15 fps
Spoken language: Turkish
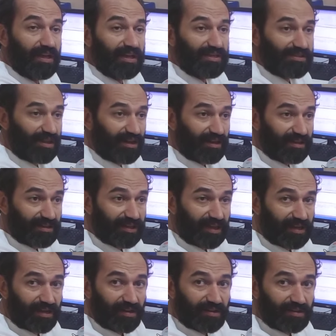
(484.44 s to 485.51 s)

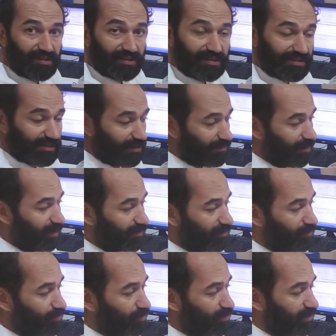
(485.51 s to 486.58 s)
eczaneden alındığı zaman
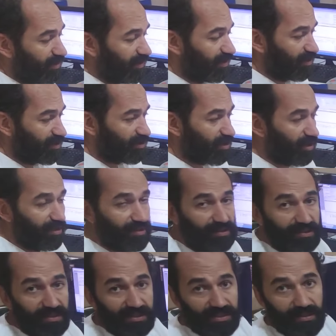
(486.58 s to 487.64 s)
bu iki ilaç
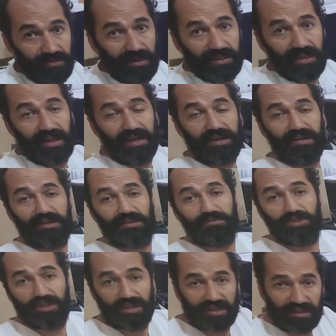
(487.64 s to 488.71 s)
alındığı zaman herhangi
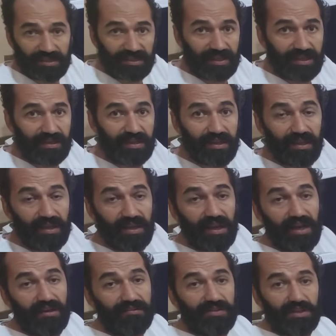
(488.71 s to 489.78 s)
bir şekilde
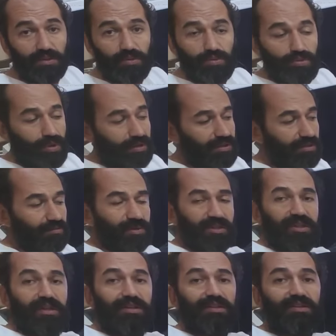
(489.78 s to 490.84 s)
evde
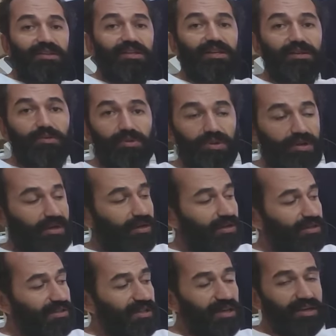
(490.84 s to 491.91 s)
kullanılmadan direkt olarak
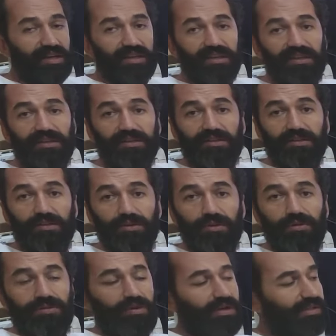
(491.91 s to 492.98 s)
hastaneye
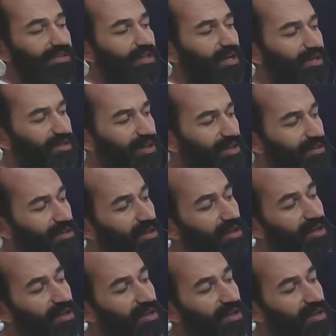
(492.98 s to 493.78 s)
getiriliyor. Hastaneden